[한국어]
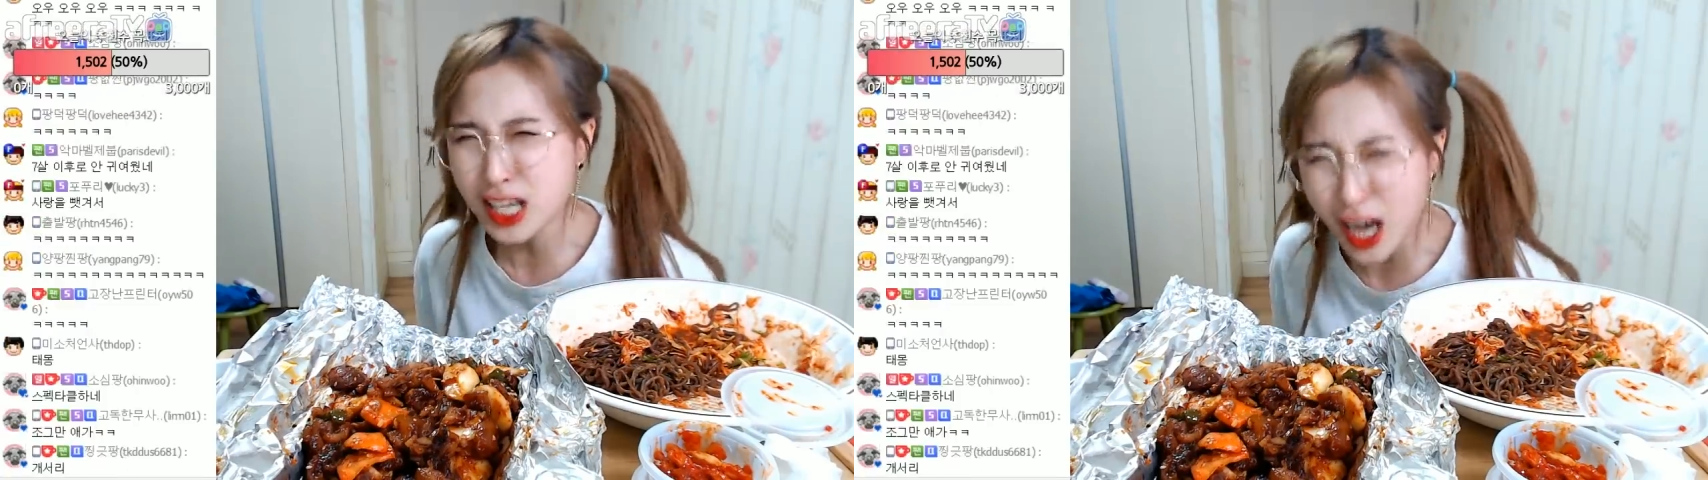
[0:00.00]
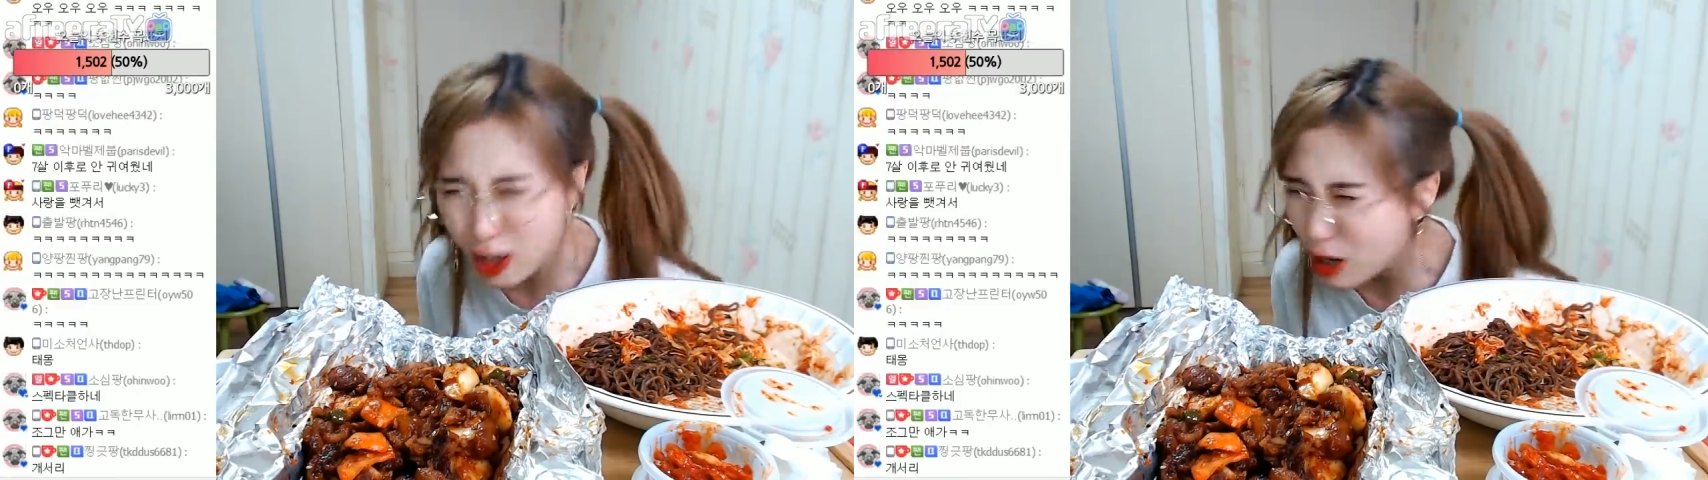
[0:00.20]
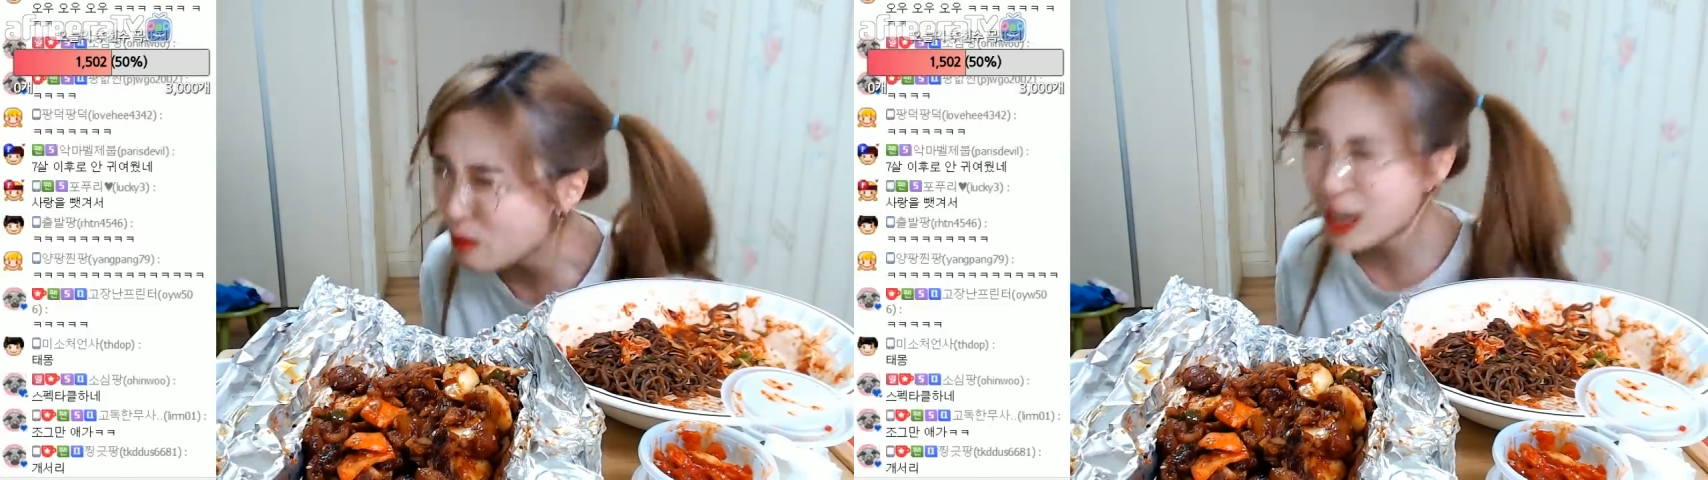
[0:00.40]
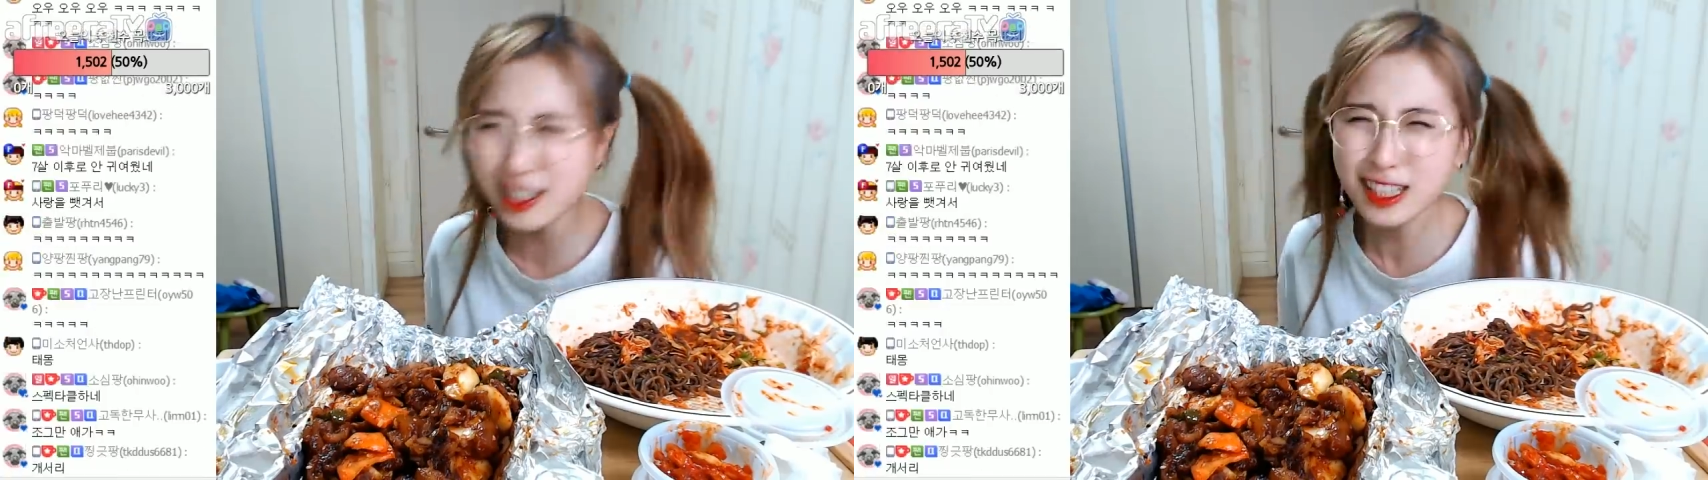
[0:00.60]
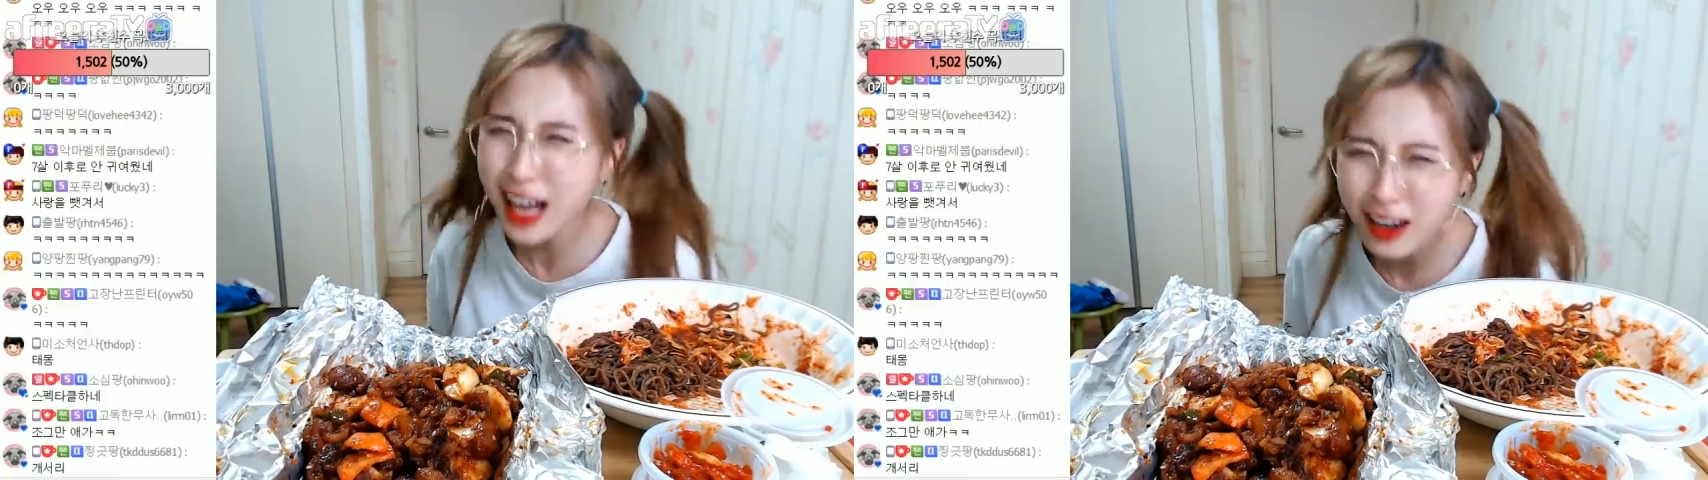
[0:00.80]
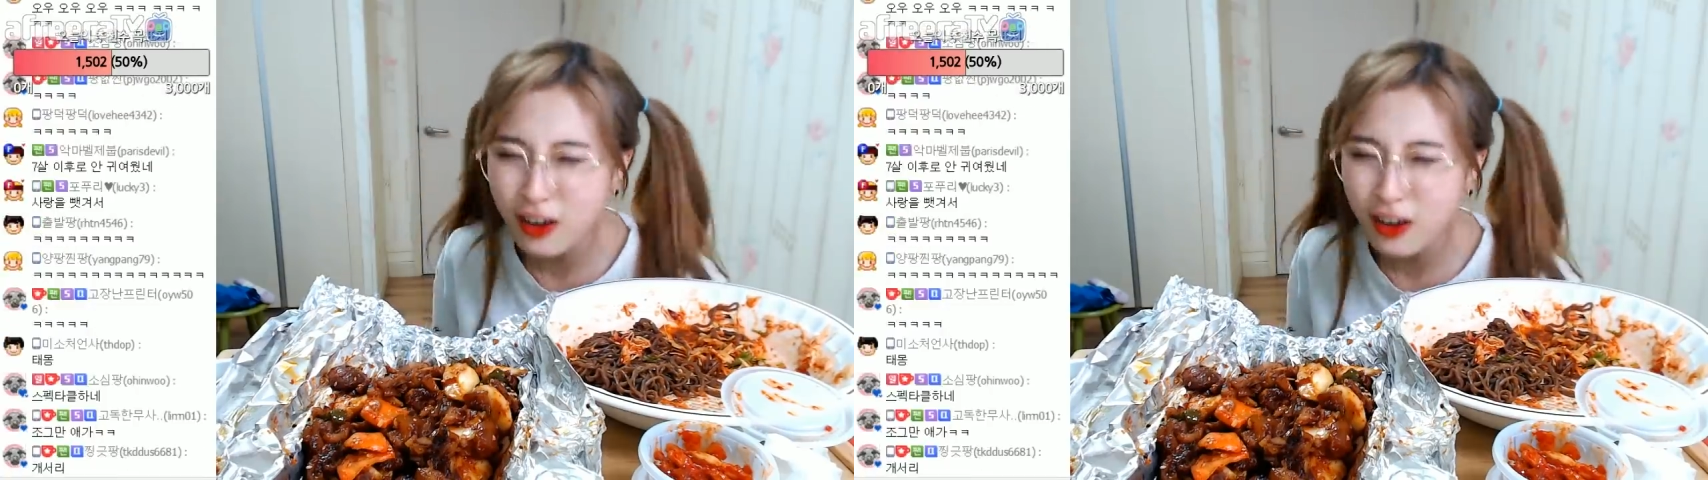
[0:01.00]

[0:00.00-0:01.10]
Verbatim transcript: 조금만 기다려